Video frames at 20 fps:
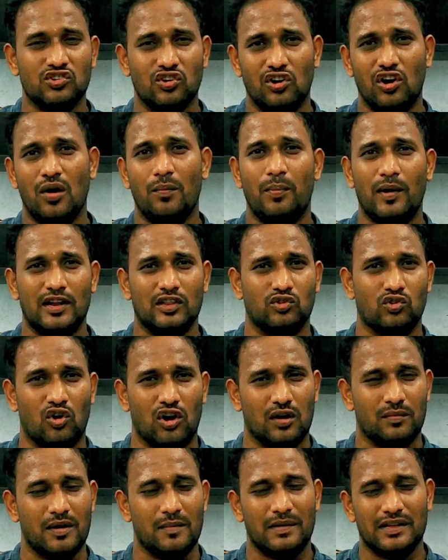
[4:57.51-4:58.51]
सोलह पॉइंट दो
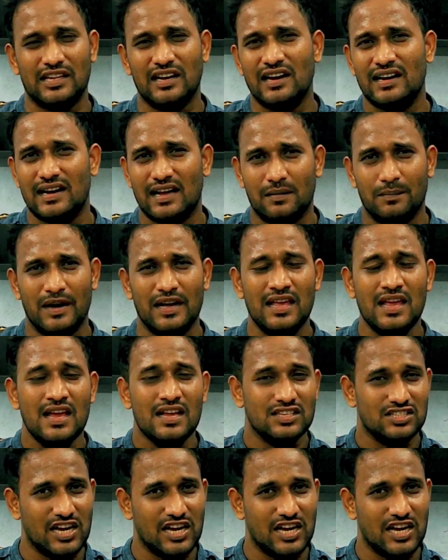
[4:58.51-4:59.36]
ओवर में मतलब लगभग